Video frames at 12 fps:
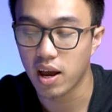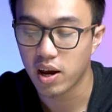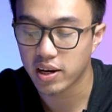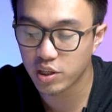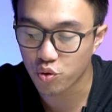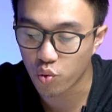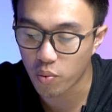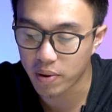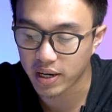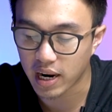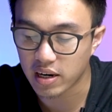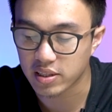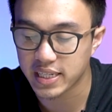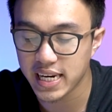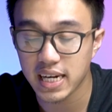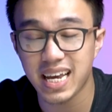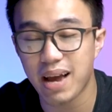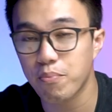ghi chú của mình đã được
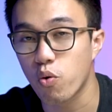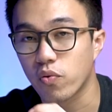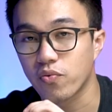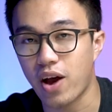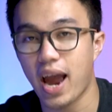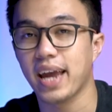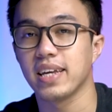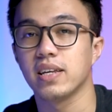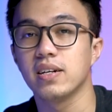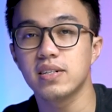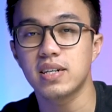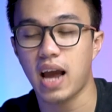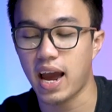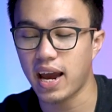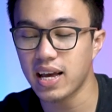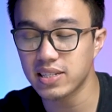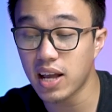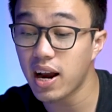chia ra một vài những cái
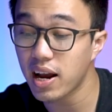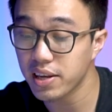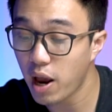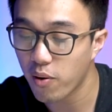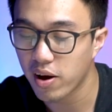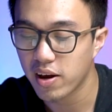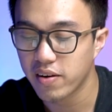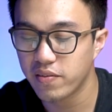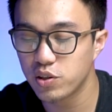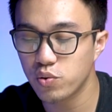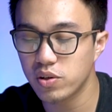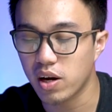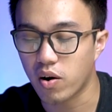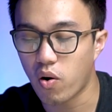hashtag khác nhau ví dụ như ở